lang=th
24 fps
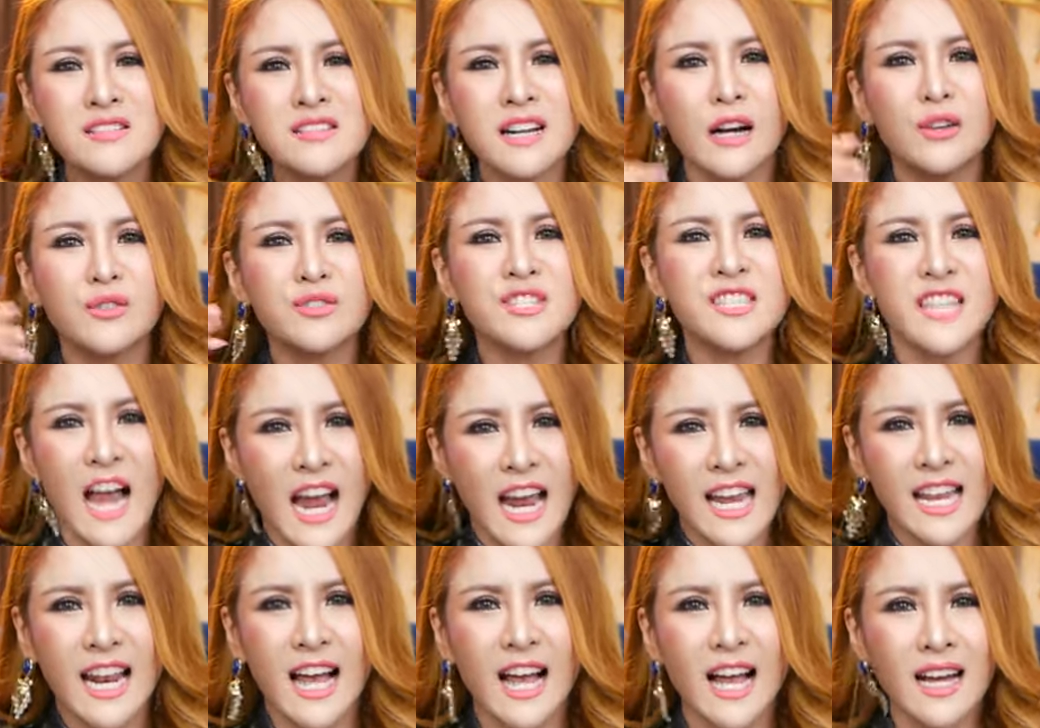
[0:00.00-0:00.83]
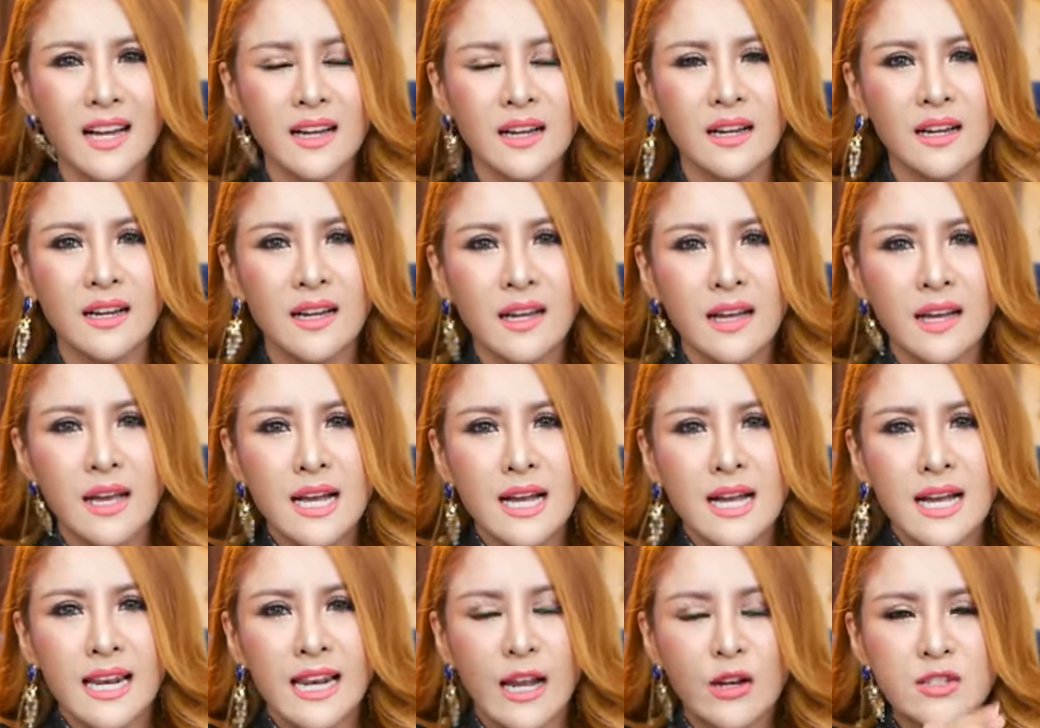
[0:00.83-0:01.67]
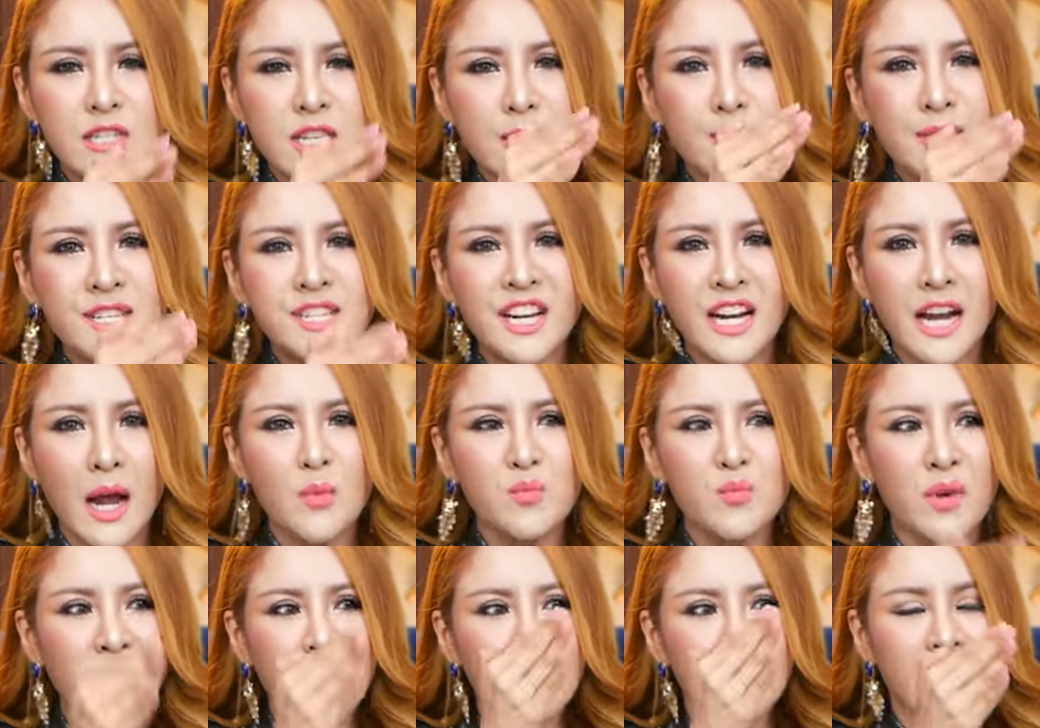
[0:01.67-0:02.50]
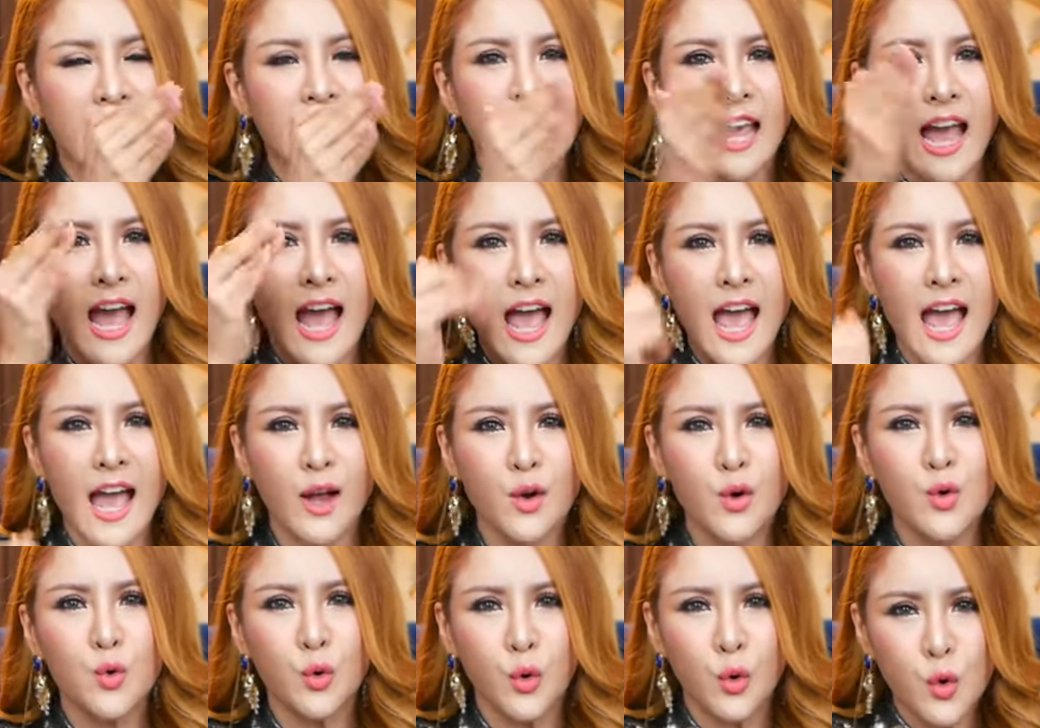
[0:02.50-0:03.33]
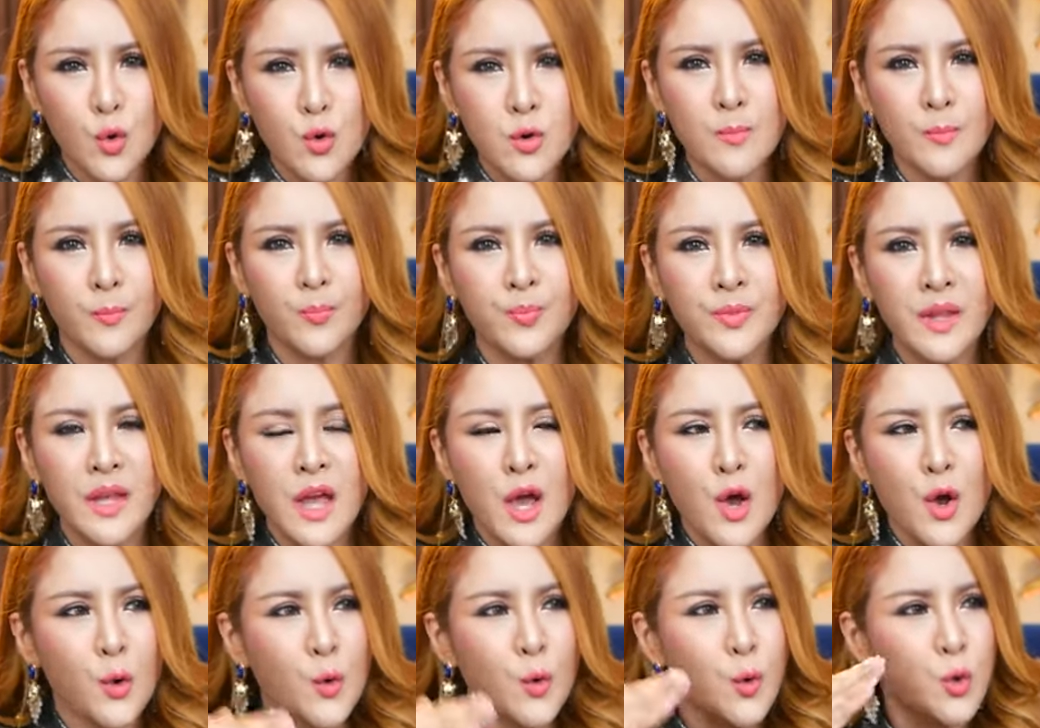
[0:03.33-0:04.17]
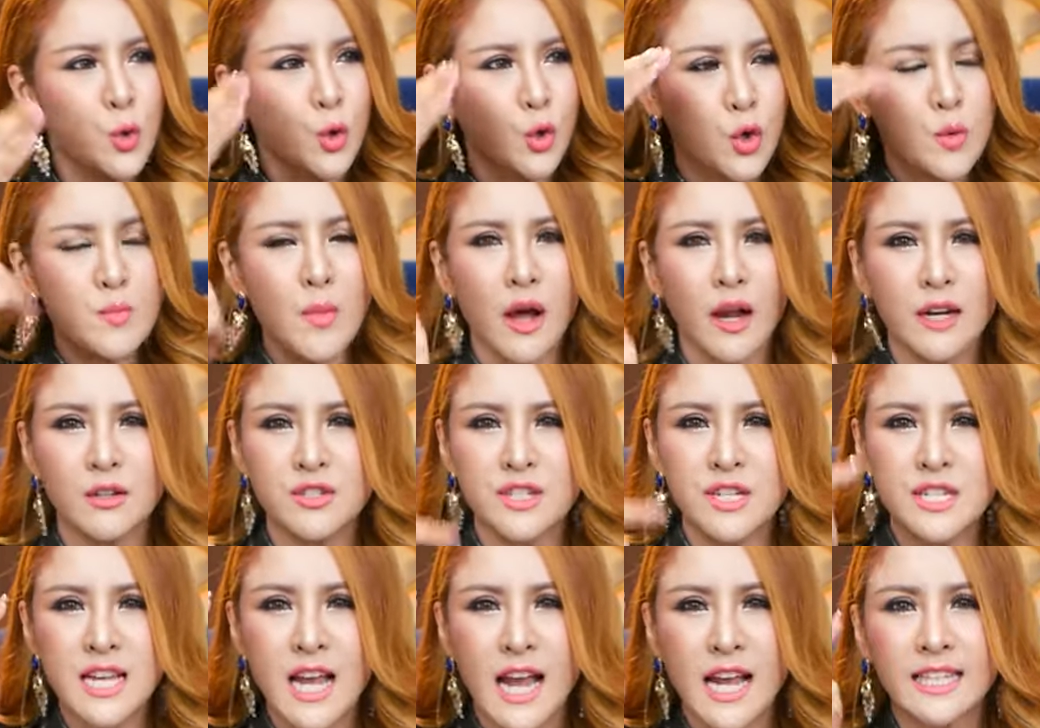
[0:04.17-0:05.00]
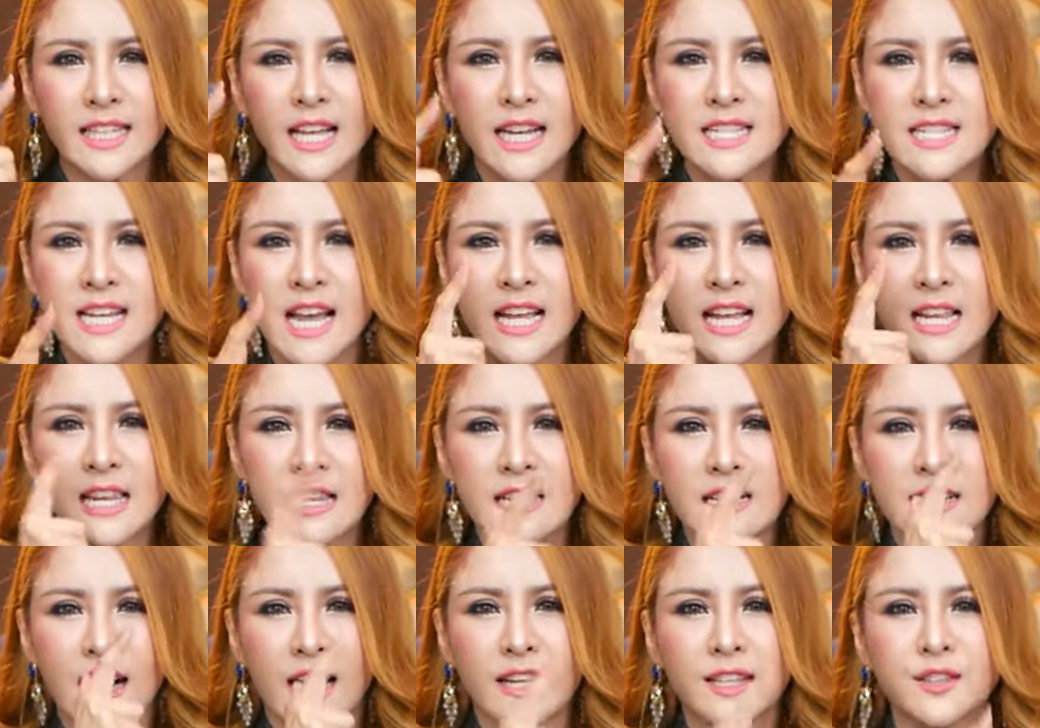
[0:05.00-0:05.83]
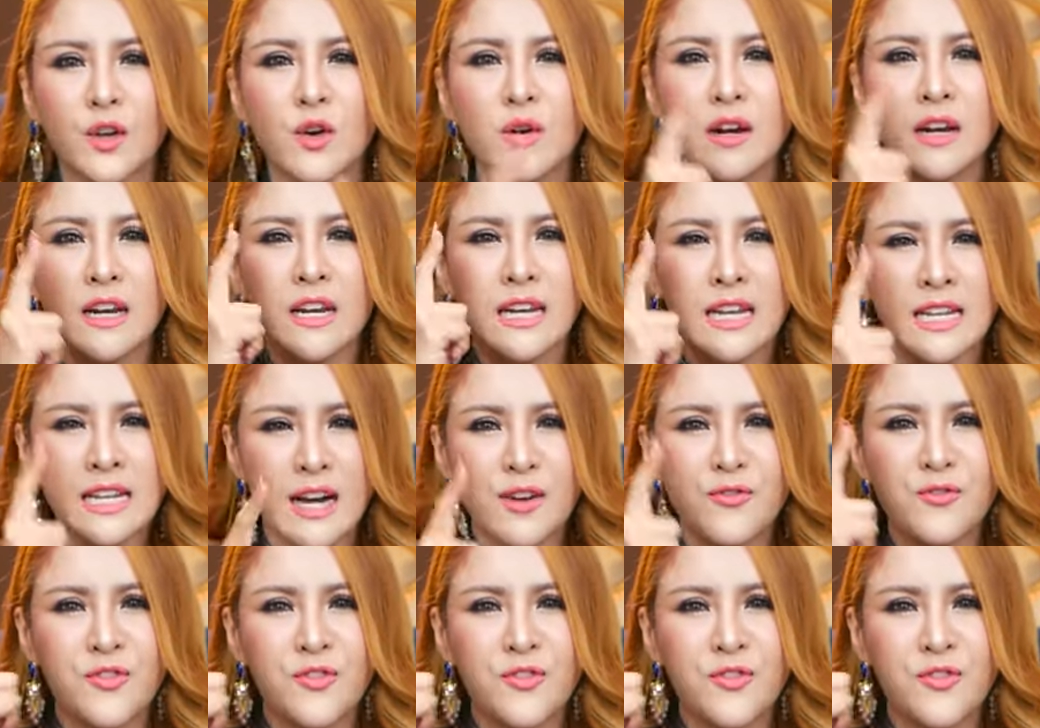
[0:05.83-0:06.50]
เข้าใจละเราจะไม่ใช้คำว่าเหลือแค่ครูรุ้งครูรุ้งบอกเราจะใช้ถ้าใช้เหลือต้องเหลือ